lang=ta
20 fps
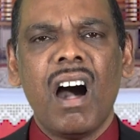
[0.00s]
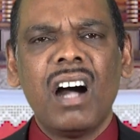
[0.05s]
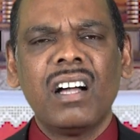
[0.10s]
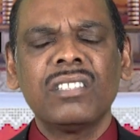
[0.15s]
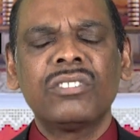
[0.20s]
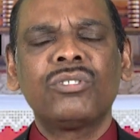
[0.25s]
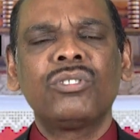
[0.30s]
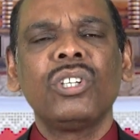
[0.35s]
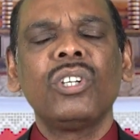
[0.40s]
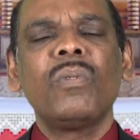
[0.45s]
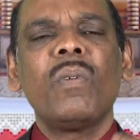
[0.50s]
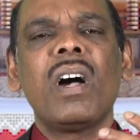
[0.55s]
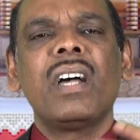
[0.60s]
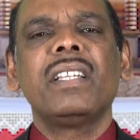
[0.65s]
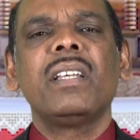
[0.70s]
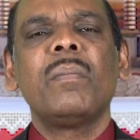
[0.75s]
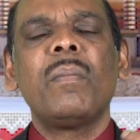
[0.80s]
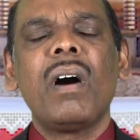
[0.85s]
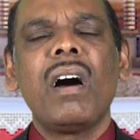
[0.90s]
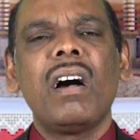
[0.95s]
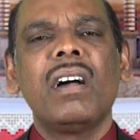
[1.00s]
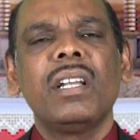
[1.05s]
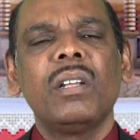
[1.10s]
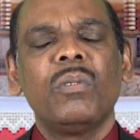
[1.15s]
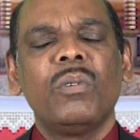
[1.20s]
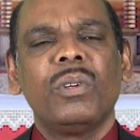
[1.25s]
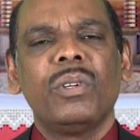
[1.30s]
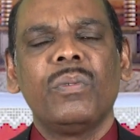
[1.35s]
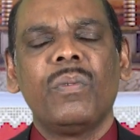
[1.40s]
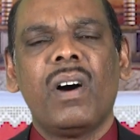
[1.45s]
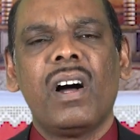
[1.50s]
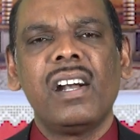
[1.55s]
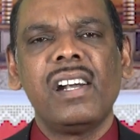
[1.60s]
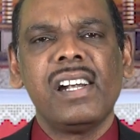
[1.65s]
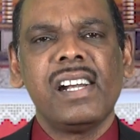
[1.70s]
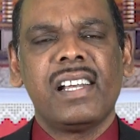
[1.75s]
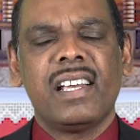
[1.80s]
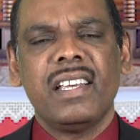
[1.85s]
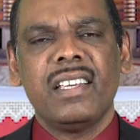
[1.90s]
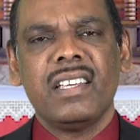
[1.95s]
ஆசீர்வாதமான ஒரு
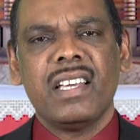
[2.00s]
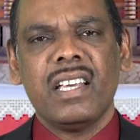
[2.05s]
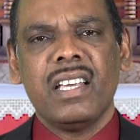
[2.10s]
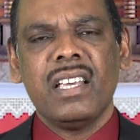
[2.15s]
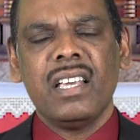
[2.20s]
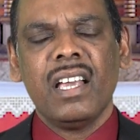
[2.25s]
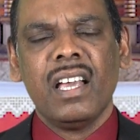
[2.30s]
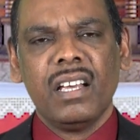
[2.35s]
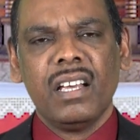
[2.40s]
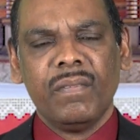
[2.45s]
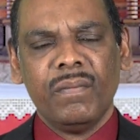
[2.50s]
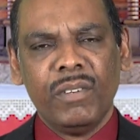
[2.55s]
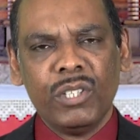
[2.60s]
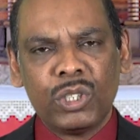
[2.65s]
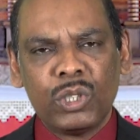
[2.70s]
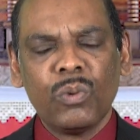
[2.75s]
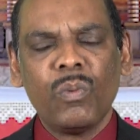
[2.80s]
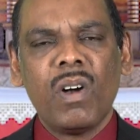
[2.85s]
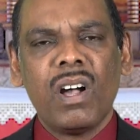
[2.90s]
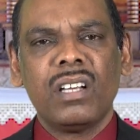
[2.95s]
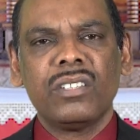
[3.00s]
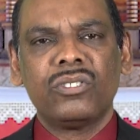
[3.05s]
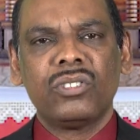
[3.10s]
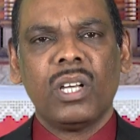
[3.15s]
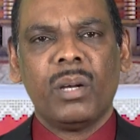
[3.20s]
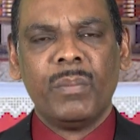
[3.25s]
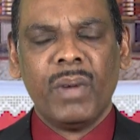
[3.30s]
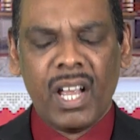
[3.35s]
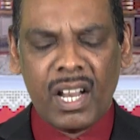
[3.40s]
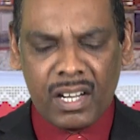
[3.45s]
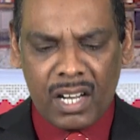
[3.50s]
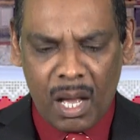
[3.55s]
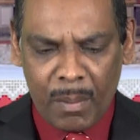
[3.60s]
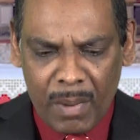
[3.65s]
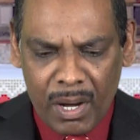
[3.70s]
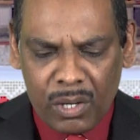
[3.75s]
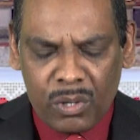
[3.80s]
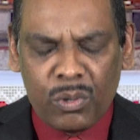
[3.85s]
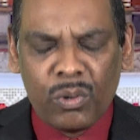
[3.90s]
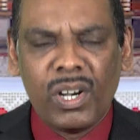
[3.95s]
வாழ்க்கையை விசுவாசம்
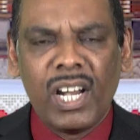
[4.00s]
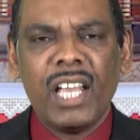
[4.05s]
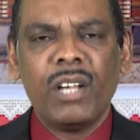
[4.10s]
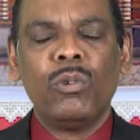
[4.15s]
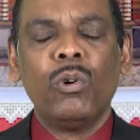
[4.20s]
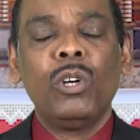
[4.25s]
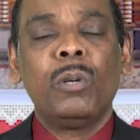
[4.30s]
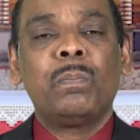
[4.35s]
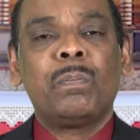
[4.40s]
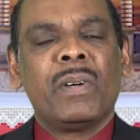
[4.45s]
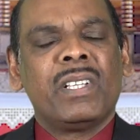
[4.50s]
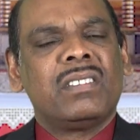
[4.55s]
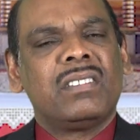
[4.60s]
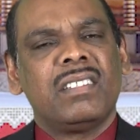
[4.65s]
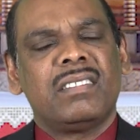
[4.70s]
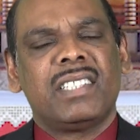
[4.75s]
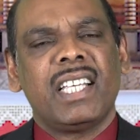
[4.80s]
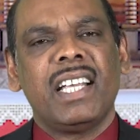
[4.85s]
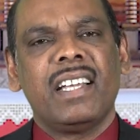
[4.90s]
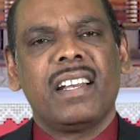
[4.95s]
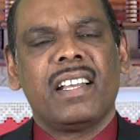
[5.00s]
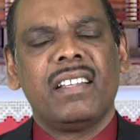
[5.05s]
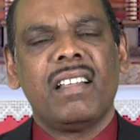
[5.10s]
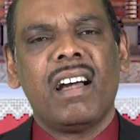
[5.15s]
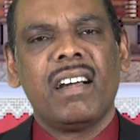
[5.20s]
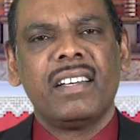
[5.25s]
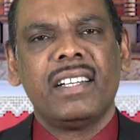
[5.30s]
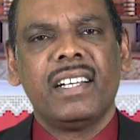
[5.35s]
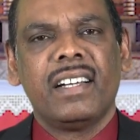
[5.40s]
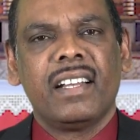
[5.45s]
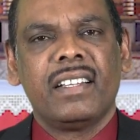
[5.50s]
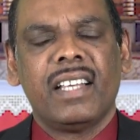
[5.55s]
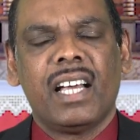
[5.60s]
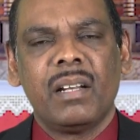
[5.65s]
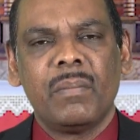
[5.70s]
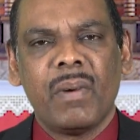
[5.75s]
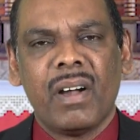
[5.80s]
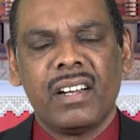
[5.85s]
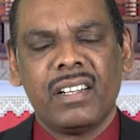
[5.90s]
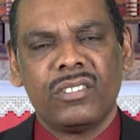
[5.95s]
நமக்குள்ளே உற்பத்தி செய்கிறதாக இருக்கிறது
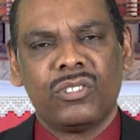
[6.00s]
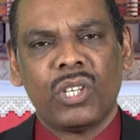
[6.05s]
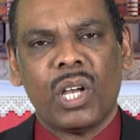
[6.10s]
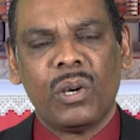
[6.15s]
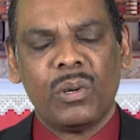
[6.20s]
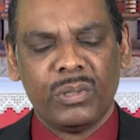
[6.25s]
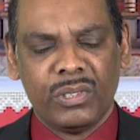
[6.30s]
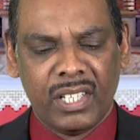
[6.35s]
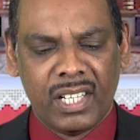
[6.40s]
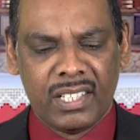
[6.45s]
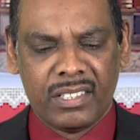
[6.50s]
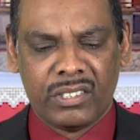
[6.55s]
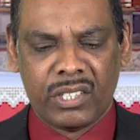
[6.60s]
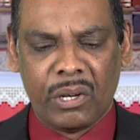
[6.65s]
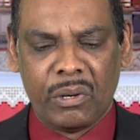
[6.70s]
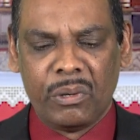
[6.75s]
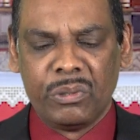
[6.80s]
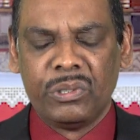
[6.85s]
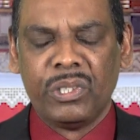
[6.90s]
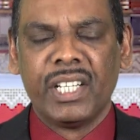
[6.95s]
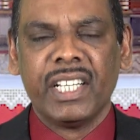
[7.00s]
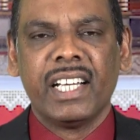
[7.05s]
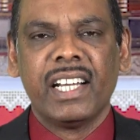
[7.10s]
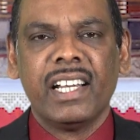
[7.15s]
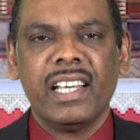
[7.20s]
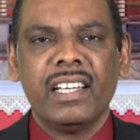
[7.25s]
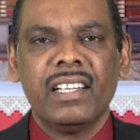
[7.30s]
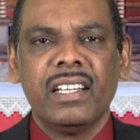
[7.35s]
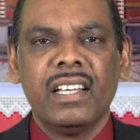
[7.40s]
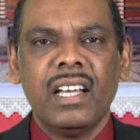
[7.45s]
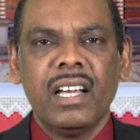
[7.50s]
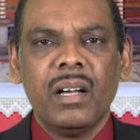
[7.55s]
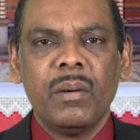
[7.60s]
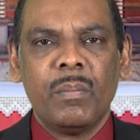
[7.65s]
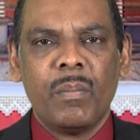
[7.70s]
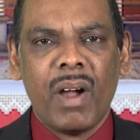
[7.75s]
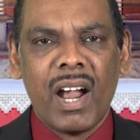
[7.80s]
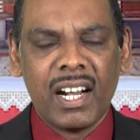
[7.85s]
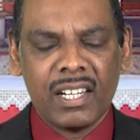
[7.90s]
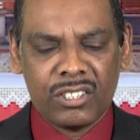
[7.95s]
அன்பான சகோதர சகோதரிகளே
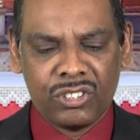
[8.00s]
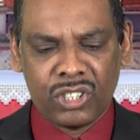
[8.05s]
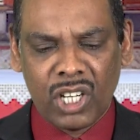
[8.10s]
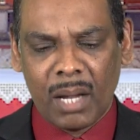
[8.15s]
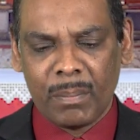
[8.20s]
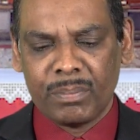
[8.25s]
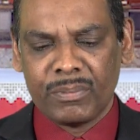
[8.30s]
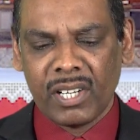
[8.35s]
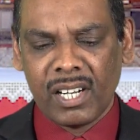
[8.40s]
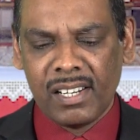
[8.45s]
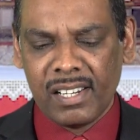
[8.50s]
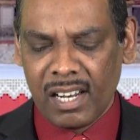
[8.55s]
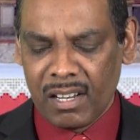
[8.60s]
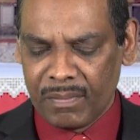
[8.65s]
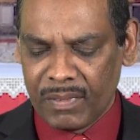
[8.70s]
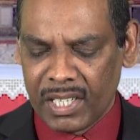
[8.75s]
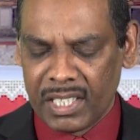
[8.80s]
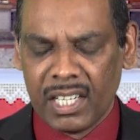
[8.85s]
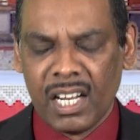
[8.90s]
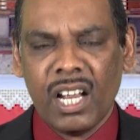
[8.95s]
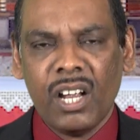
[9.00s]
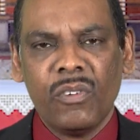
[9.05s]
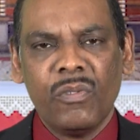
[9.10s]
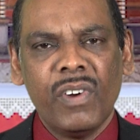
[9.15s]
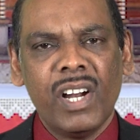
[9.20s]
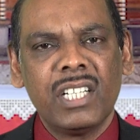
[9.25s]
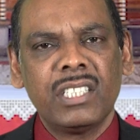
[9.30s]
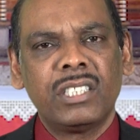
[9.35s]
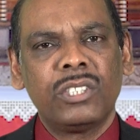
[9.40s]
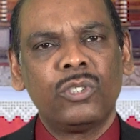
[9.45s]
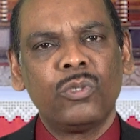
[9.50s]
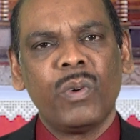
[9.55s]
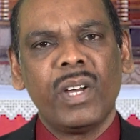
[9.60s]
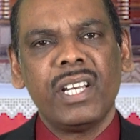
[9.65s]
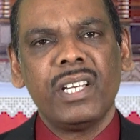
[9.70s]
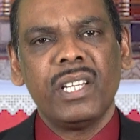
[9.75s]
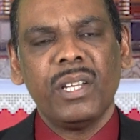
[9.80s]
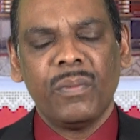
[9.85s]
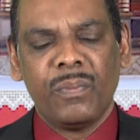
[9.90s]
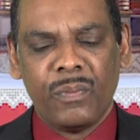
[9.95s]
மார்க் சாப்டர் லெவன் வேர்ட்ஸ்
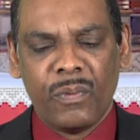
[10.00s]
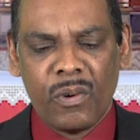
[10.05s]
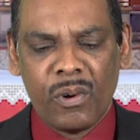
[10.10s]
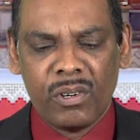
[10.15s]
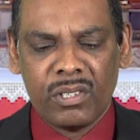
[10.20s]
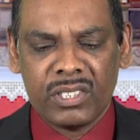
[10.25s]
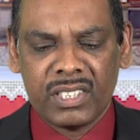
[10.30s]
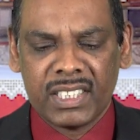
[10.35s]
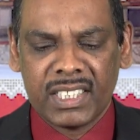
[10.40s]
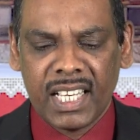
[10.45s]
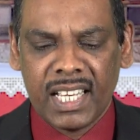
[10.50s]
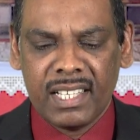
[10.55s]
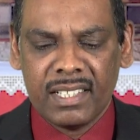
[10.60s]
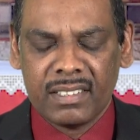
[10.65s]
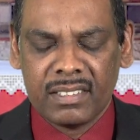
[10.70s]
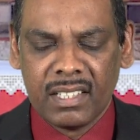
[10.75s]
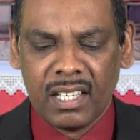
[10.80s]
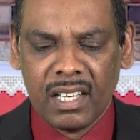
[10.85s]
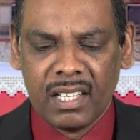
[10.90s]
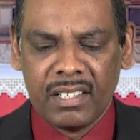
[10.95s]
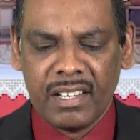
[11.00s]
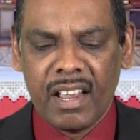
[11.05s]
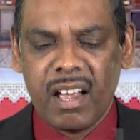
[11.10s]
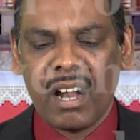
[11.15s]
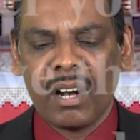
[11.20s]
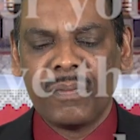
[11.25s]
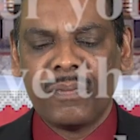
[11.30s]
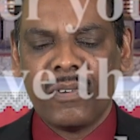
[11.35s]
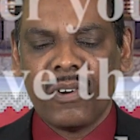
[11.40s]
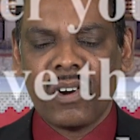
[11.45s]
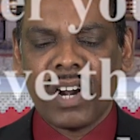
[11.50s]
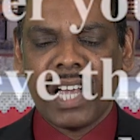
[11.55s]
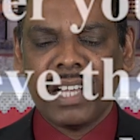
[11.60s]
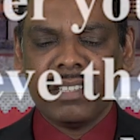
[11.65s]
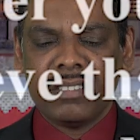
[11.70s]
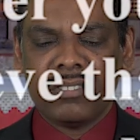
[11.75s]
டுவெண்ட்டி ஃபோர் சேஸ் தே ஆர் ஃபோர் ஐ